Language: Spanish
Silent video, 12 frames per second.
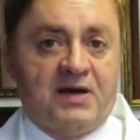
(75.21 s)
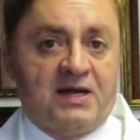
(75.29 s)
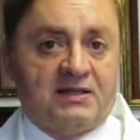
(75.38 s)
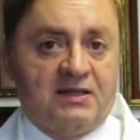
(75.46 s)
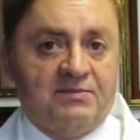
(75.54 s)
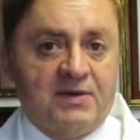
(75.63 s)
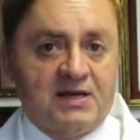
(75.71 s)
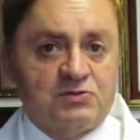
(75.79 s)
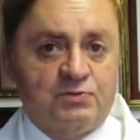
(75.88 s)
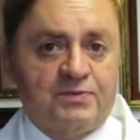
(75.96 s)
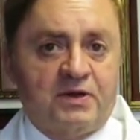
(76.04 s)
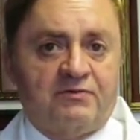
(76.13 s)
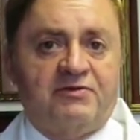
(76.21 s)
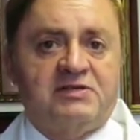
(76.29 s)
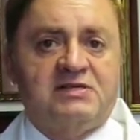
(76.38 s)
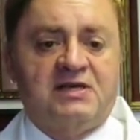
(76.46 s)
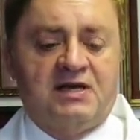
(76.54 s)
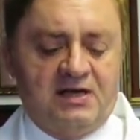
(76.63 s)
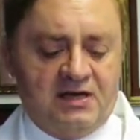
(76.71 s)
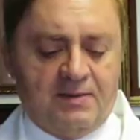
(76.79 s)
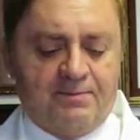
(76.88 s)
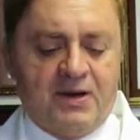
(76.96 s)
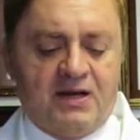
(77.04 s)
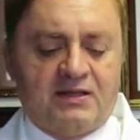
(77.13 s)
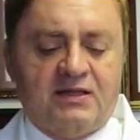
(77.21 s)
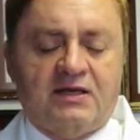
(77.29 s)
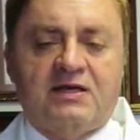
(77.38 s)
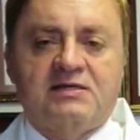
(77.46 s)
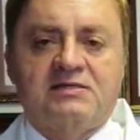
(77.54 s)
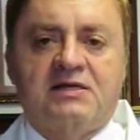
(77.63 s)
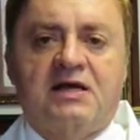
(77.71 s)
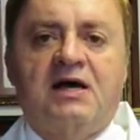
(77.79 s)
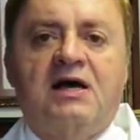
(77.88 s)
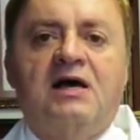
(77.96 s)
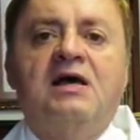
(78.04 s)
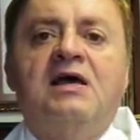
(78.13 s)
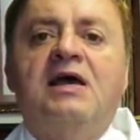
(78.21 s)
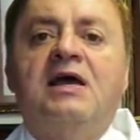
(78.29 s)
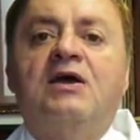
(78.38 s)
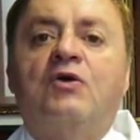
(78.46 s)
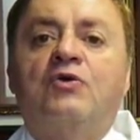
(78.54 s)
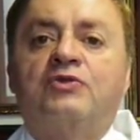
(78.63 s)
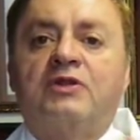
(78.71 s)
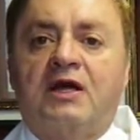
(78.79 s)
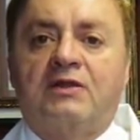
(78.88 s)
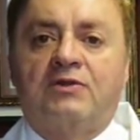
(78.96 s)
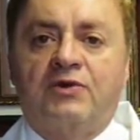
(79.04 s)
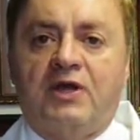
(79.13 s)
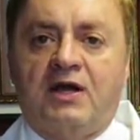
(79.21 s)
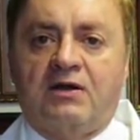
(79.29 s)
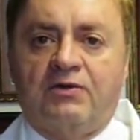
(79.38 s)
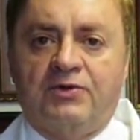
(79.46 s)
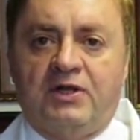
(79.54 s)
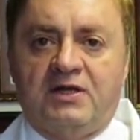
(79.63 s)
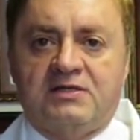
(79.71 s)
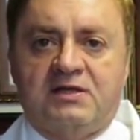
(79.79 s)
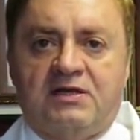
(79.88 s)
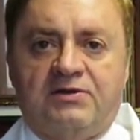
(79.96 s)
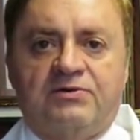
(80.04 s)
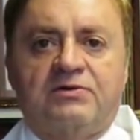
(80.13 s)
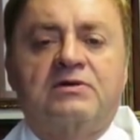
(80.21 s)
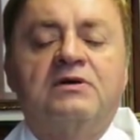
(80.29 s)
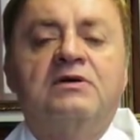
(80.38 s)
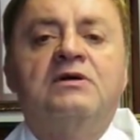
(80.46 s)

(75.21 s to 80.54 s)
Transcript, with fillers: parte más superficial, la parte que está en contacto ya con el exterior,